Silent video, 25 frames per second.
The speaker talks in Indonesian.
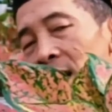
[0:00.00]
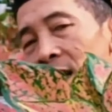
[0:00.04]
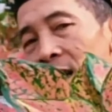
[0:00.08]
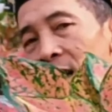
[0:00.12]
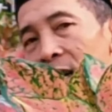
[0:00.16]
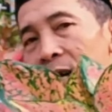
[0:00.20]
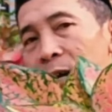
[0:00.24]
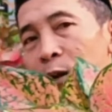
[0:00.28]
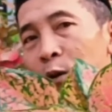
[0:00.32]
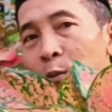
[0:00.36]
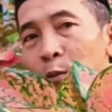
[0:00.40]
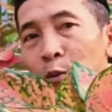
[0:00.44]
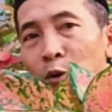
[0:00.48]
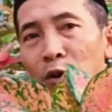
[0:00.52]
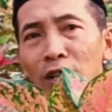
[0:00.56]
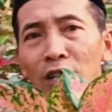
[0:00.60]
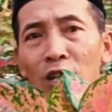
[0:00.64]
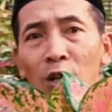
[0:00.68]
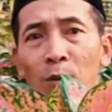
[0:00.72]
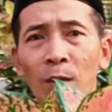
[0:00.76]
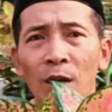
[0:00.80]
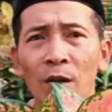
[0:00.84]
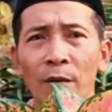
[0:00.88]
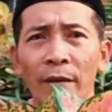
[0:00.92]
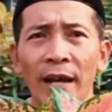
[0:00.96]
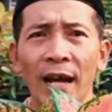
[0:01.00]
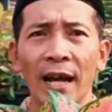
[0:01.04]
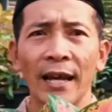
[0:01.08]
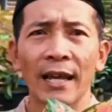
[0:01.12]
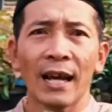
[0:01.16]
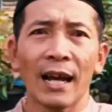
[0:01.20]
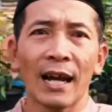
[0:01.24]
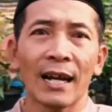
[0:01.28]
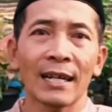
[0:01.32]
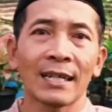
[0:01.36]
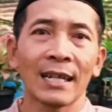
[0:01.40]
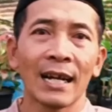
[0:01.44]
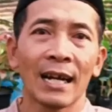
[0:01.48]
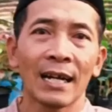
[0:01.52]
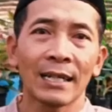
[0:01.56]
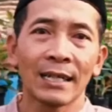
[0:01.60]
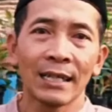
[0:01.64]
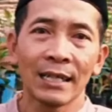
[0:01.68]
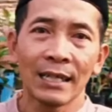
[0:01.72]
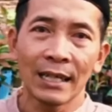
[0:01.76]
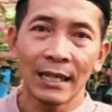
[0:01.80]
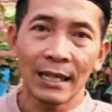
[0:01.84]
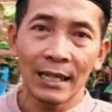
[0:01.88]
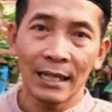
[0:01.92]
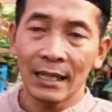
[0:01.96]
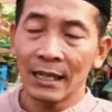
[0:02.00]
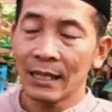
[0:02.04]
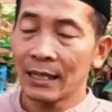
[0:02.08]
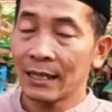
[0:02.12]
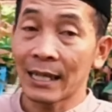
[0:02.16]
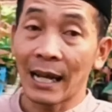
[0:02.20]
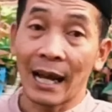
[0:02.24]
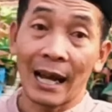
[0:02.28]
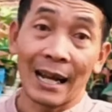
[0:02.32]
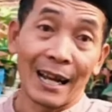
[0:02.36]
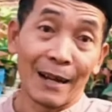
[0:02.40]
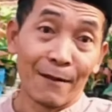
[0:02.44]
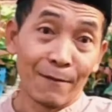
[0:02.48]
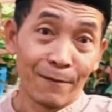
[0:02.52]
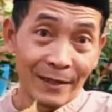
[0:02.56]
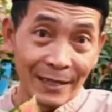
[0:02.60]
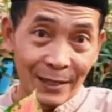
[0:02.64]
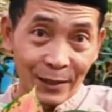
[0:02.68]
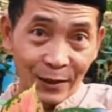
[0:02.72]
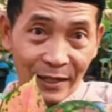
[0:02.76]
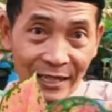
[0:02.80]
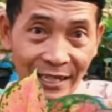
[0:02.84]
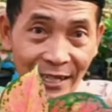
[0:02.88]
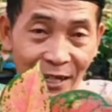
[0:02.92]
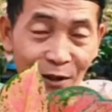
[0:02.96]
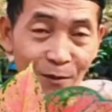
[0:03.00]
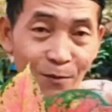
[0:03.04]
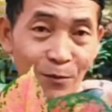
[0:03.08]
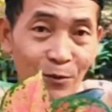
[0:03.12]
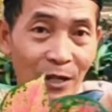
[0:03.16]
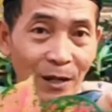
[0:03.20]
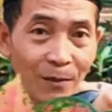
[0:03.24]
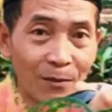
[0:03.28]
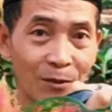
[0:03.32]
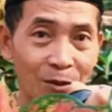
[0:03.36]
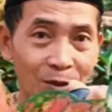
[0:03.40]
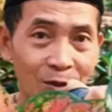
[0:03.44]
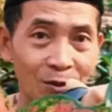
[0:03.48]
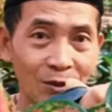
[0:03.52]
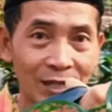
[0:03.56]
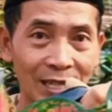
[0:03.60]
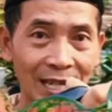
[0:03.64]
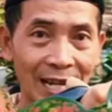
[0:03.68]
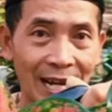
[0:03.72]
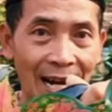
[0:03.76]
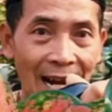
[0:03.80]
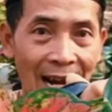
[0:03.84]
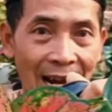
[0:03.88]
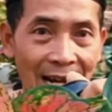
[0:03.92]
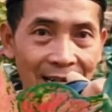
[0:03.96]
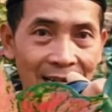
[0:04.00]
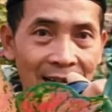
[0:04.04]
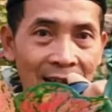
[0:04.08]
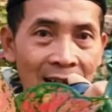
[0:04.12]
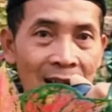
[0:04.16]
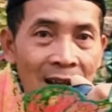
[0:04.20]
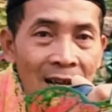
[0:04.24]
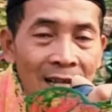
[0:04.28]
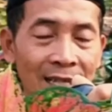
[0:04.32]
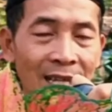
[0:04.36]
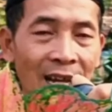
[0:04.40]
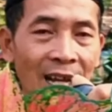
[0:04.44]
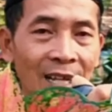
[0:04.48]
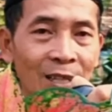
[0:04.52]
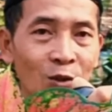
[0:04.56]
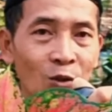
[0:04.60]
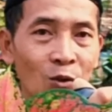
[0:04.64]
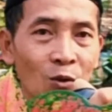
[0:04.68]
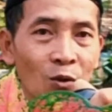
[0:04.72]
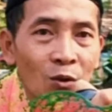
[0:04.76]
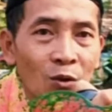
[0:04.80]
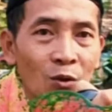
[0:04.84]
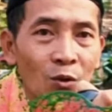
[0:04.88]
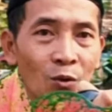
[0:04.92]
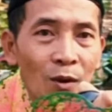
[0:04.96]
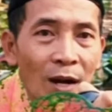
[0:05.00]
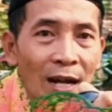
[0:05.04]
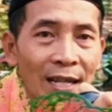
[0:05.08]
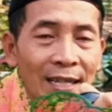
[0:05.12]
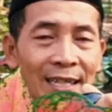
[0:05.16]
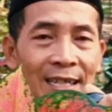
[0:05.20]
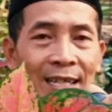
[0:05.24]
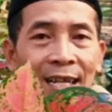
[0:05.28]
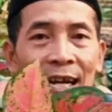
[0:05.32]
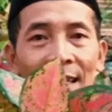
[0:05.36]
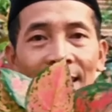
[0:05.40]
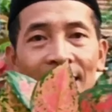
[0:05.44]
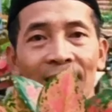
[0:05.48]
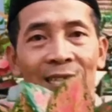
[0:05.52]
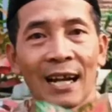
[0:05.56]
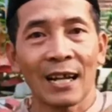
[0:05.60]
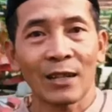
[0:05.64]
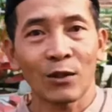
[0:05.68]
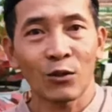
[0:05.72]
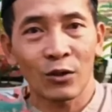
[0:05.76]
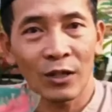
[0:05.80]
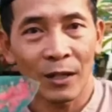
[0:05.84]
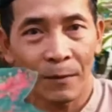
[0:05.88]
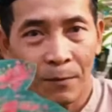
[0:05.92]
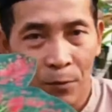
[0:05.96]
Uh, hubungi nomor WA yang ada di dalam video ini ya Om um, Bunda Bosku. Silahkan. 1, 2, 3, 100